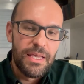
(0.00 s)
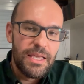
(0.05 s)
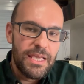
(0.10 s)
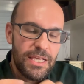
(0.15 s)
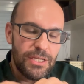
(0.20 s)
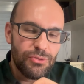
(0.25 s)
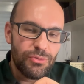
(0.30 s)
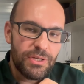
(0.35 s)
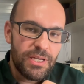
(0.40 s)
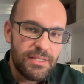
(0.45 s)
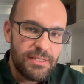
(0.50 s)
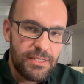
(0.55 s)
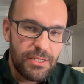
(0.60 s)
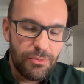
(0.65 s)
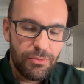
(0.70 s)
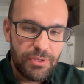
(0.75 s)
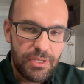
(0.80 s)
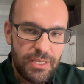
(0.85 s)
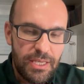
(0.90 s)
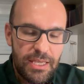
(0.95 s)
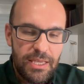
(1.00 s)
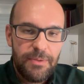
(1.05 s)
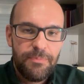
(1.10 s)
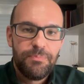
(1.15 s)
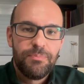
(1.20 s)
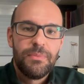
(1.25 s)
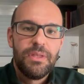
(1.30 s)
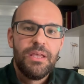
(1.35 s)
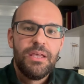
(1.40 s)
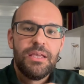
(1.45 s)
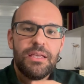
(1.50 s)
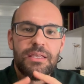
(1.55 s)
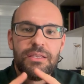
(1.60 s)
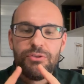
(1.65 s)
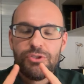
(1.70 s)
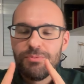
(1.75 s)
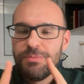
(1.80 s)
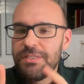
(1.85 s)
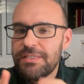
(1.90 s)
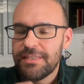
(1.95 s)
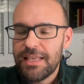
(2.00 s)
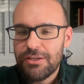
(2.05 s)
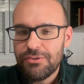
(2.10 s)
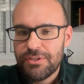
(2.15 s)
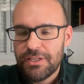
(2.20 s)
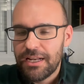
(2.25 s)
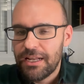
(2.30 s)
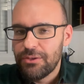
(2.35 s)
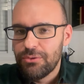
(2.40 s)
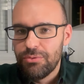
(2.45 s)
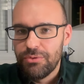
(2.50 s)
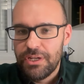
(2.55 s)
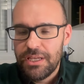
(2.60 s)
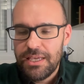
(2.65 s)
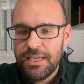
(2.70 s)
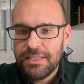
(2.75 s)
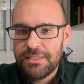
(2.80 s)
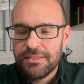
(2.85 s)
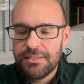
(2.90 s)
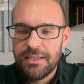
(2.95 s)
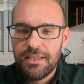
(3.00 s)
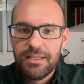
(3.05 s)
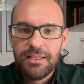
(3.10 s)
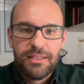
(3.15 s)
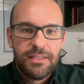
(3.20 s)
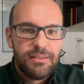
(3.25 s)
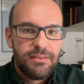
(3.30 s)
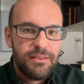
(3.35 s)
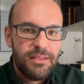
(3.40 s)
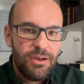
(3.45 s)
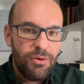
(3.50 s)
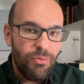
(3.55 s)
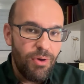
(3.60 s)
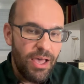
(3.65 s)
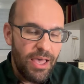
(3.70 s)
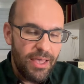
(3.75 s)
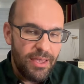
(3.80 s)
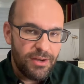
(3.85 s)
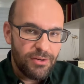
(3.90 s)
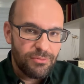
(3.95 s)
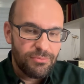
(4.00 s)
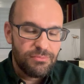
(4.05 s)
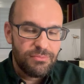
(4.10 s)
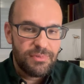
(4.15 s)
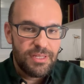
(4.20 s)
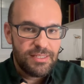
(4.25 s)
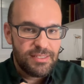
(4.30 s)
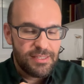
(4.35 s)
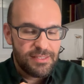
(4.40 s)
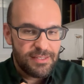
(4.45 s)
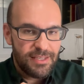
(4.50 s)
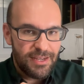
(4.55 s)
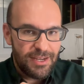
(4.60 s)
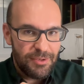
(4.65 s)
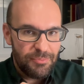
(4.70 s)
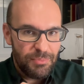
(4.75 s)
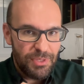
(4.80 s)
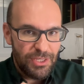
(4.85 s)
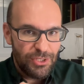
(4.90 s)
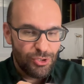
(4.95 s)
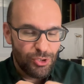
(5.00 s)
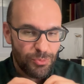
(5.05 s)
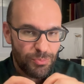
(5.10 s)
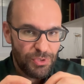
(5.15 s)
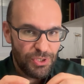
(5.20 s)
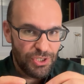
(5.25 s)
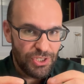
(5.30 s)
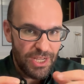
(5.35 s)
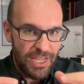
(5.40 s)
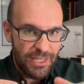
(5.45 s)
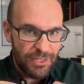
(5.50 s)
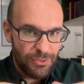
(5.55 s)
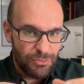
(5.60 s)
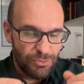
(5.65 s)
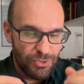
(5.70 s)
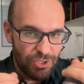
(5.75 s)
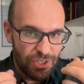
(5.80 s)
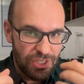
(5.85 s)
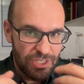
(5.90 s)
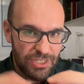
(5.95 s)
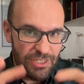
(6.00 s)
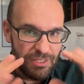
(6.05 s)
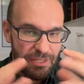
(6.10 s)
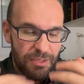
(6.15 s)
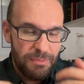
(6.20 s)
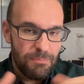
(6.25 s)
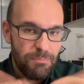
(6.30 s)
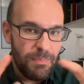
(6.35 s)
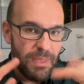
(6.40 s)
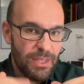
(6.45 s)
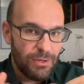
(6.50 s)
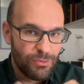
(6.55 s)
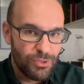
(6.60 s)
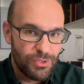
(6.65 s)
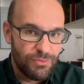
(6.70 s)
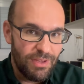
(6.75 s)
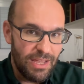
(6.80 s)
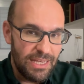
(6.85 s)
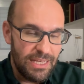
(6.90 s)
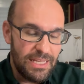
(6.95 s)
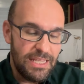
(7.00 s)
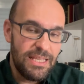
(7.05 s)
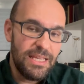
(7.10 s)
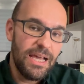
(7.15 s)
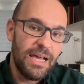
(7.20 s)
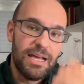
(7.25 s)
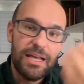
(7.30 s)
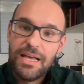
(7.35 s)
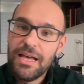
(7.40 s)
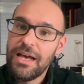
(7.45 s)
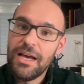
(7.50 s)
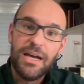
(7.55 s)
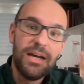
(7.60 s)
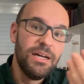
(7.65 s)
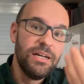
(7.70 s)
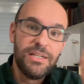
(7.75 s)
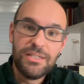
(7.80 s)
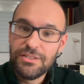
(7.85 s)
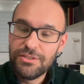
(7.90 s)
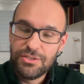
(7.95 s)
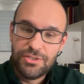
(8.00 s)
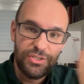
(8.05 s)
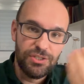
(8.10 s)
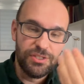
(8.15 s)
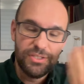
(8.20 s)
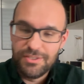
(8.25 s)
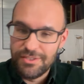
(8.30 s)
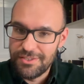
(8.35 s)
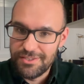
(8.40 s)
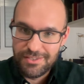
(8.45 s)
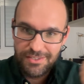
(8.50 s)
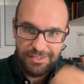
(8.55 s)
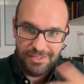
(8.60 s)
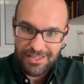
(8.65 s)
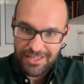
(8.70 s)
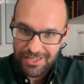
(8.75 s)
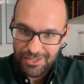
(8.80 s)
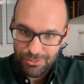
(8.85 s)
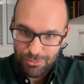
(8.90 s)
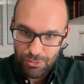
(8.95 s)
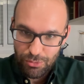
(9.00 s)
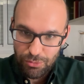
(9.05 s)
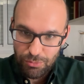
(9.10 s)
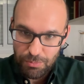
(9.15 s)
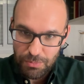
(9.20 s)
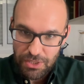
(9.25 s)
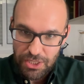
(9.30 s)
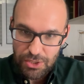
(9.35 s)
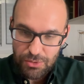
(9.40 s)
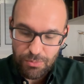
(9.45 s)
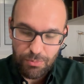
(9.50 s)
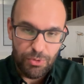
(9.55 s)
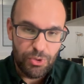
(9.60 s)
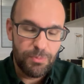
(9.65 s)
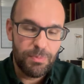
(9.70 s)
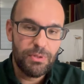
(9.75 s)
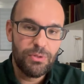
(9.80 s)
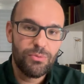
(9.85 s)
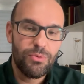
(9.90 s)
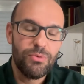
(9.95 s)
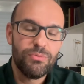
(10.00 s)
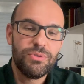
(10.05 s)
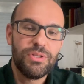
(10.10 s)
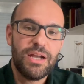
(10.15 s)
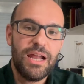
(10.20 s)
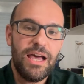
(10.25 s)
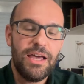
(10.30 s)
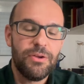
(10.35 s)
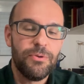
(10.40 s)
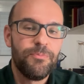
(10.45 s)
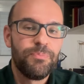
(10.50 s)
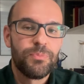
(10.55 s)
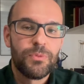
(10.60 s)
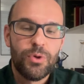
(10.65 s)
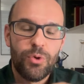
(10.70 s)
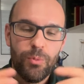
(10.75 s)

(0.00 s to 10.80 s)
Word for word: Isso quer dizer o quê? Que os mistérios da natureza não eram necessariamente objeto de menos-valia antes né, do iluminismo, muito pelo contrário.